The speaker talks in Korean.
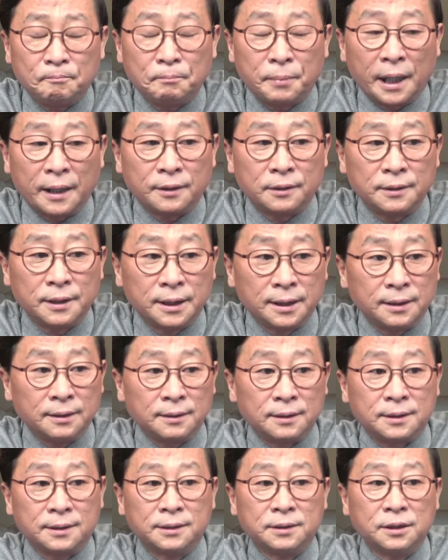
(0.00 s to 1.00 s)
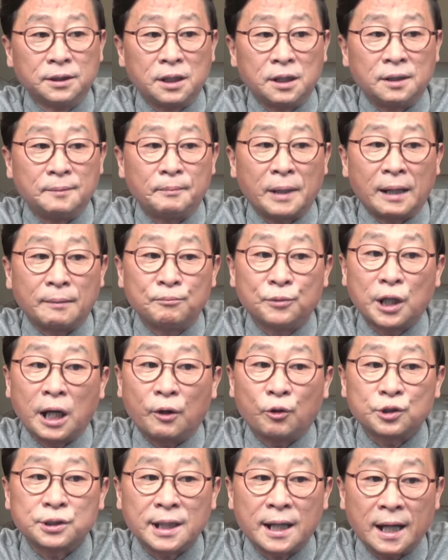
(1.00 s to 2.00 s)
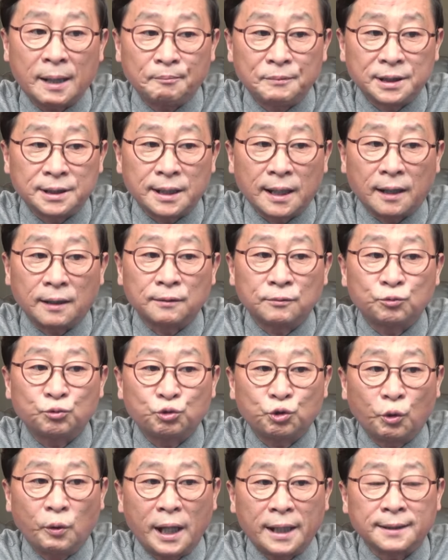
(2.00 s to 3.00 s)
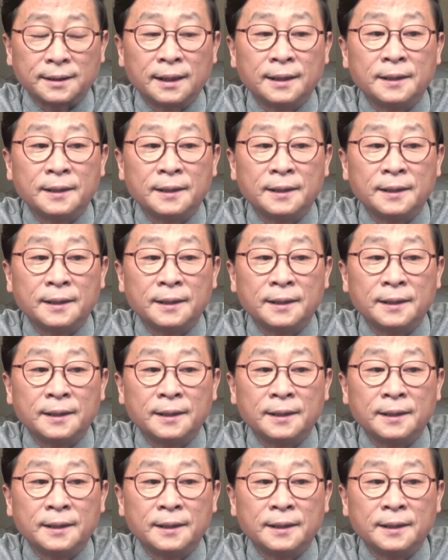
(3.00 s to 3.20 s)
베를린 등을 방문하고자 합니다. 또한